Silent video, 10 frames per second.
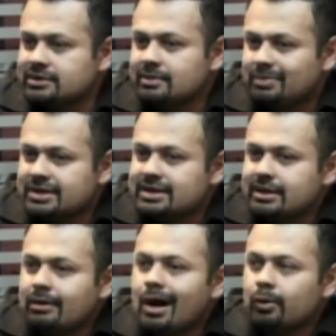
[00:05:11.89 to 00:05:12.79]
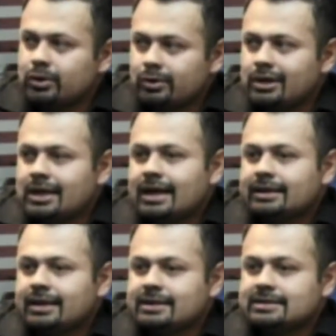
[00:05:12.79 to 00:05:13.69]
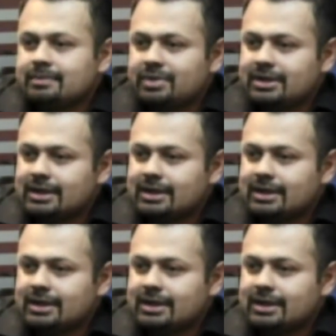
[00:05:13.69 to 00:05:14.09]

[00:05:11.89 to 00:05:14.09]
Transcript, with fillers: siempre he sido autodidacta y siempre